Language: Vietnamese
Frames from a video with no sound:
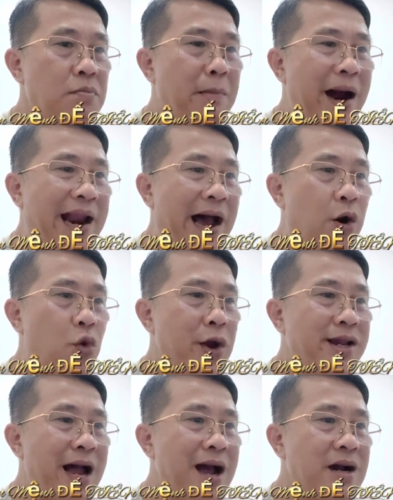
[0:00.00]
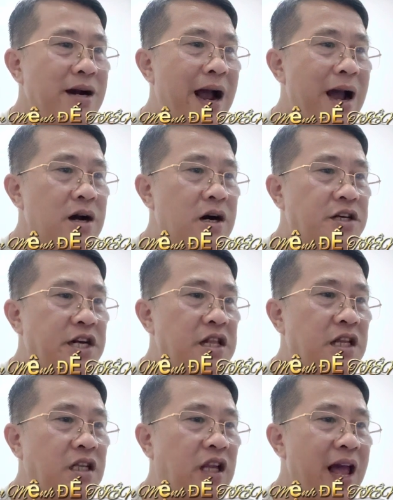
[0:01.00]
ba đạo huyết thác khác ở trên
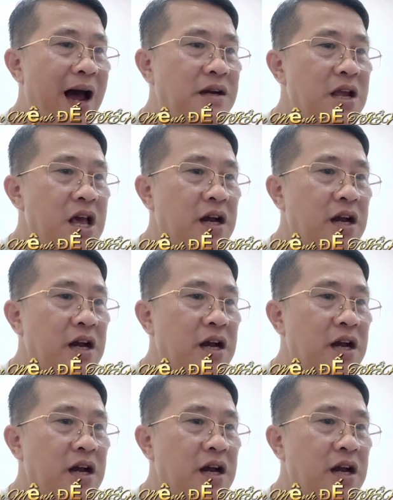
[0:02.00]
thân thể anh,